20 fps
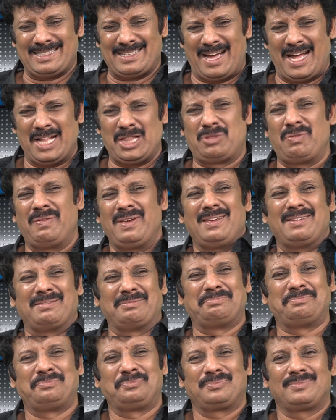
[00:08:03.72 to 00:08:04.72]
సాధ్వి
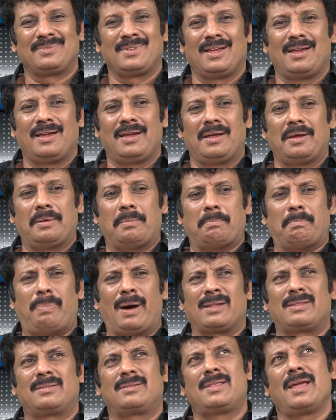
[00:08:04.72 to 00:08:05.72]

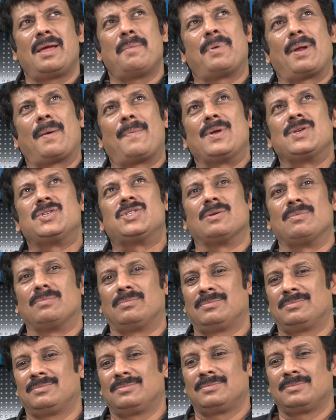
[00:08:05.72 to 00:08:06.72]
భర్తే ప్రపంచం
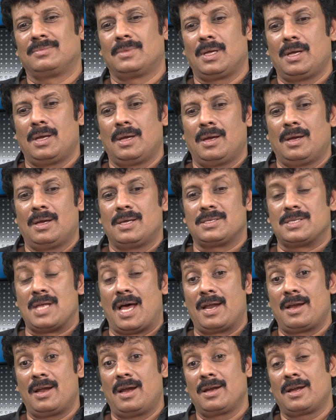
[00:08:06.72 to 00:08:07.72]

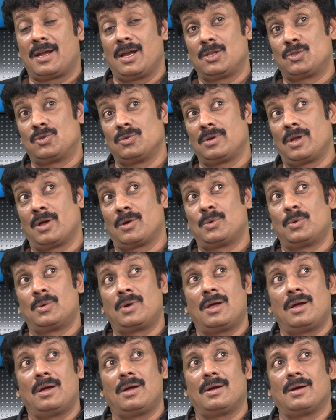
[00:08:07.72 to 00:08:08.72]
స్నానానికి వెళ్తుంటే
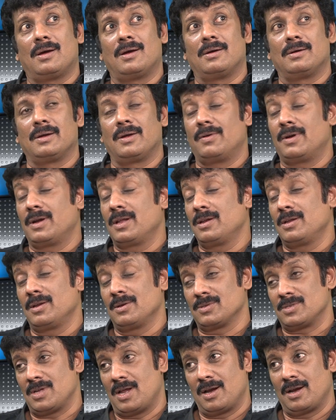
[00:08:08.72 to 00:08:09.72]
కూడా ఏమండి
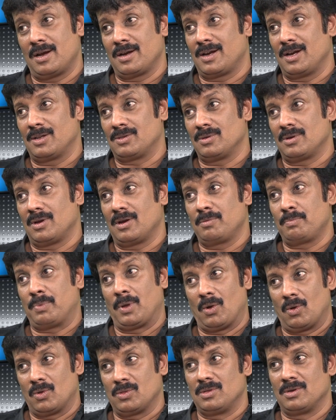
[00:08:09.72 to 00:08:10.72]
నేను స్నానానికి వెళ్తున్నాను
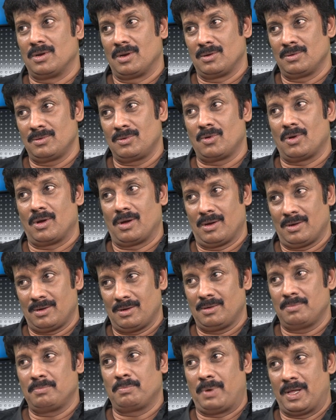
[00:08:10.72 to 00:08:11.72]
నన్ను ఒక
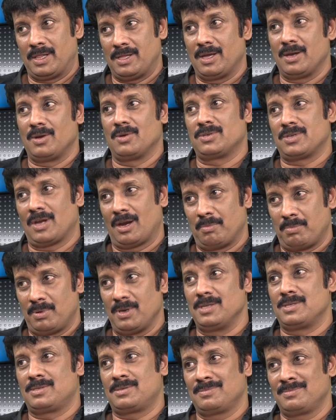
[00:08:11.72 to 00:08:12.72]
పదిహేను నిమిషాలు
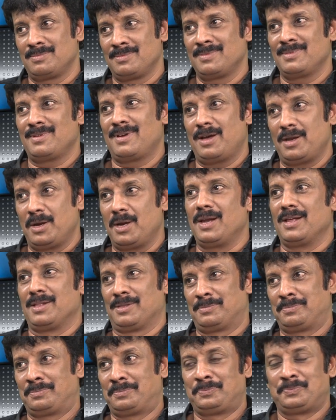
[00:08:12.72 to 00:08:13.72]
ప్లీజ్ అని
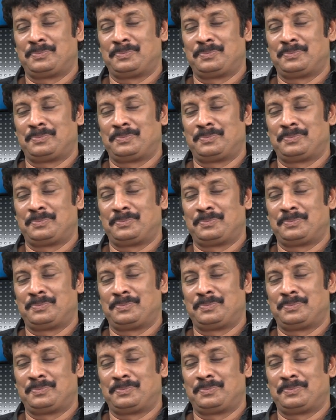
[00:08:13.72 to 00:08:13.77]
వెళ్ళేది